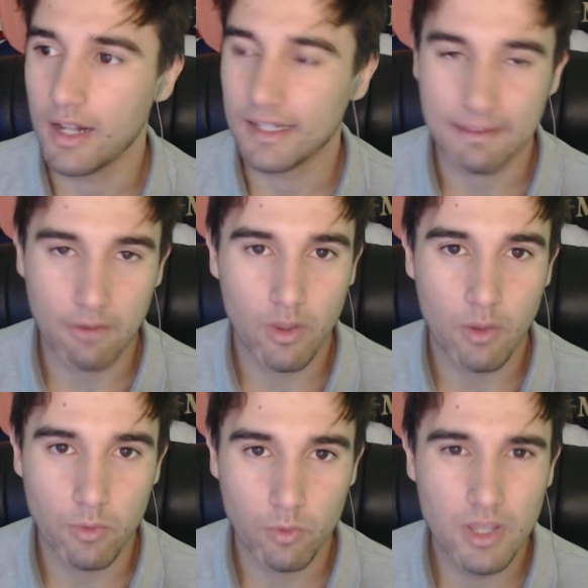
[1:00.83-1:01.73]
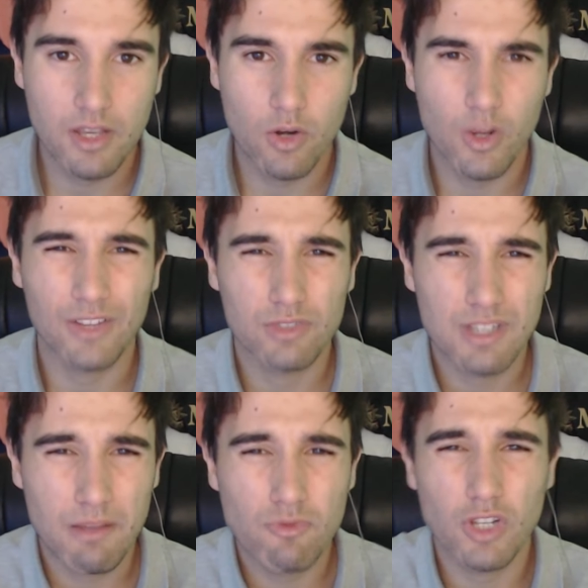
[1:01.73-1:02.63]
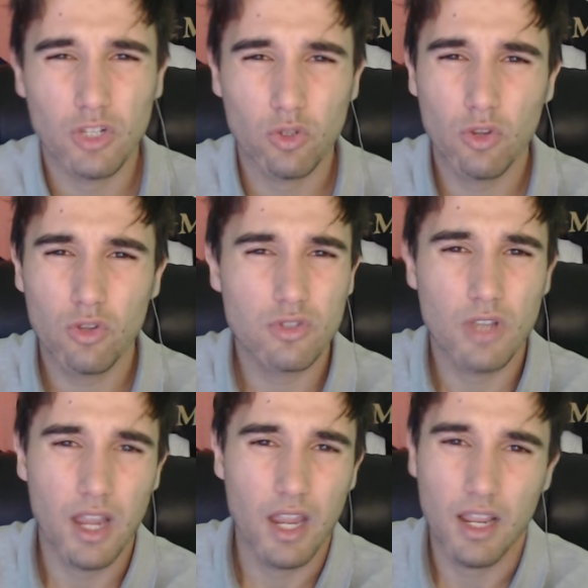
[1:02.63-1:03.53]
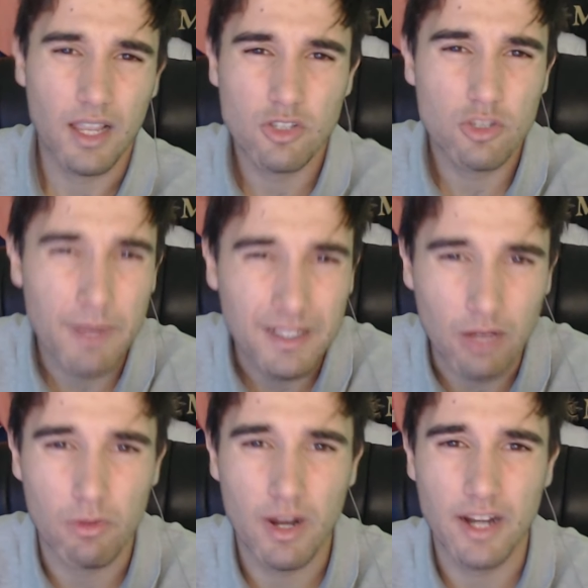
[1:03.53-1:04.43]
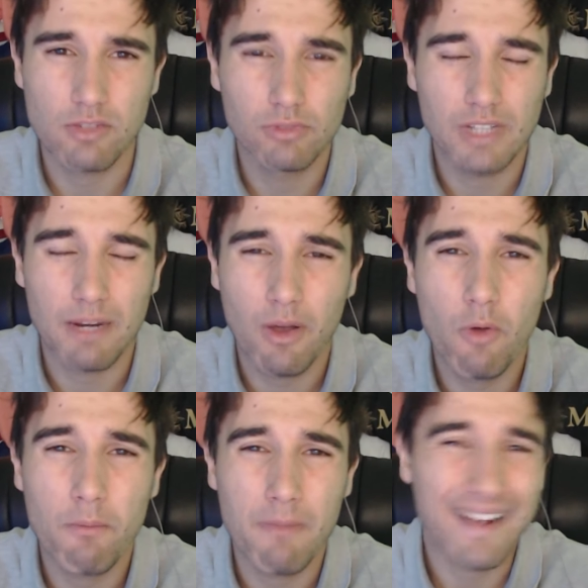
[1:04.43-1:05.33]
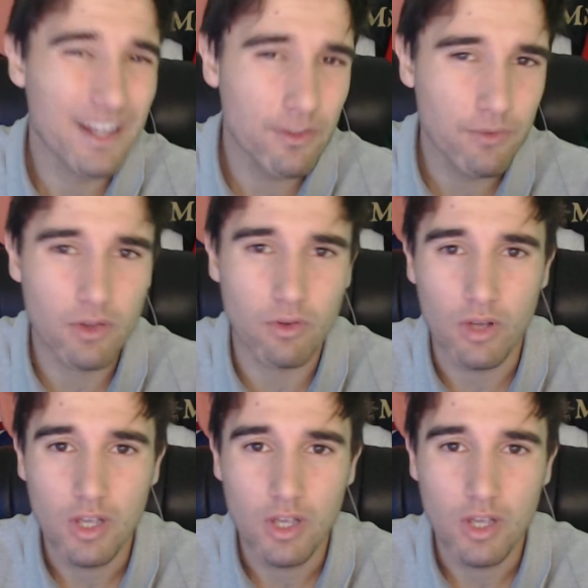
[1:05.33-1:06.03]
trabajo de aguilar Núñez creo que sabemos que todos eh, que ha sido espectacular, ha sido un trabajo magnífico.